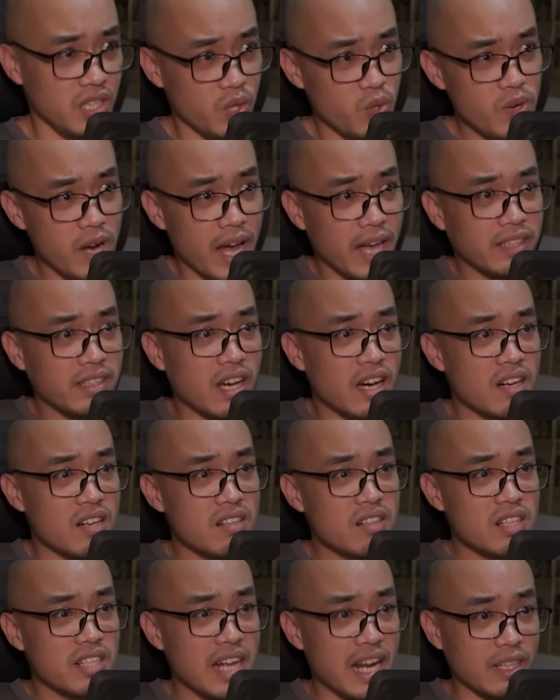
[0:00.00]
Một đại
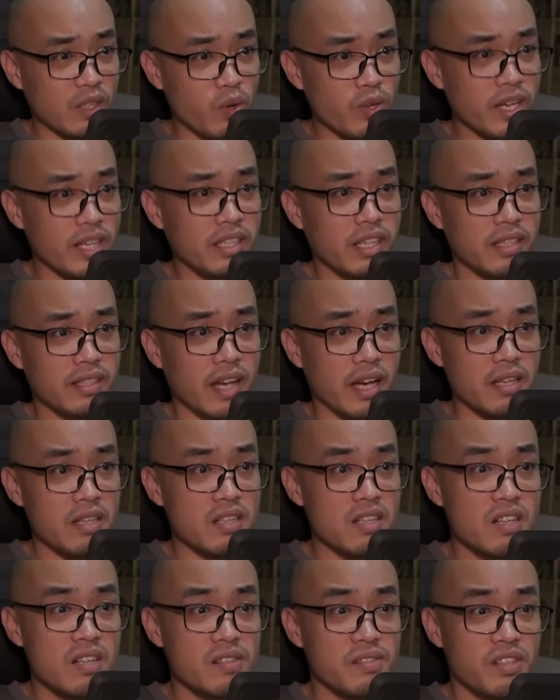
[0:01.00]
nhân nè, tuy không biết Tây
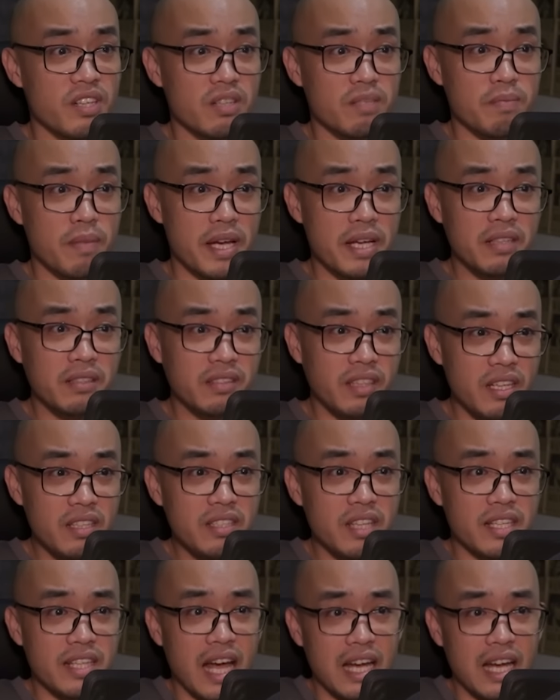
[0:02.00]
Hạ đang xảy ra chuyện gì,